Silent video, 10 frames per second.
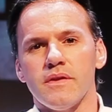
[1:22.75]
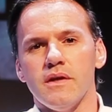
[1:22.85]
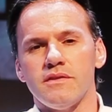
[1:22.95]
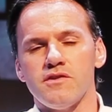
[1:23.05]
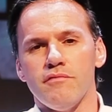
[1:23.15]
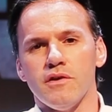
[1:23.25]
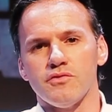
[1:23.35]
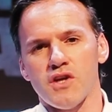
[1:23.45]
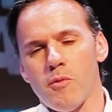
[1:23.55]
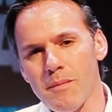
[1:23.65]
Este
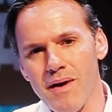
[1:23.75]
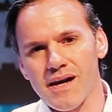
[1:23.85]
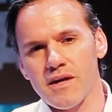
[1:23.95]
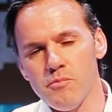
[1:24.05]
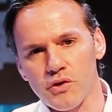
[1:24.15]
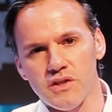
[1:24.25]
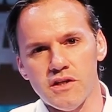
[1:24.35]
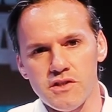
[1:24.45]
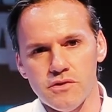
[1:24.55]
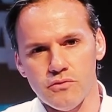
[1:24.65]
evento já é uma marca
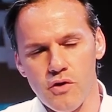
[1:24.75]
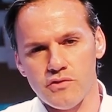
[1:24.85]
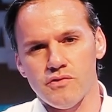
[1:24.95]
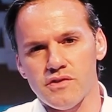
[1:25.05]
importante no nosso